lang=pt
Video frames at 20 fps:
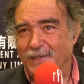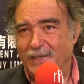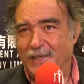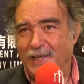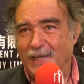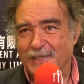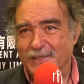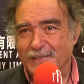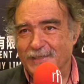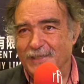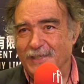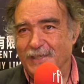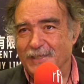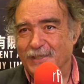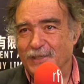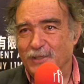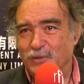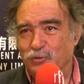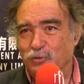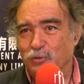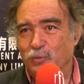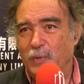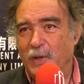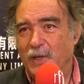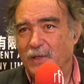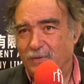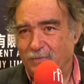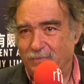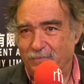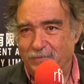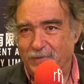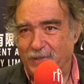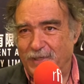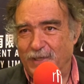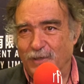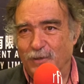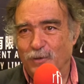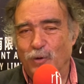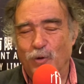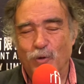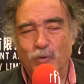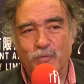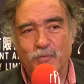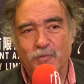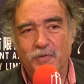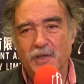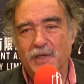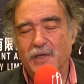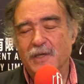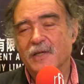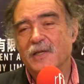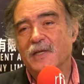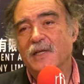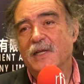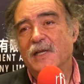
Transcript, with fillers: em que é que se tinha transformado, virem logo ver.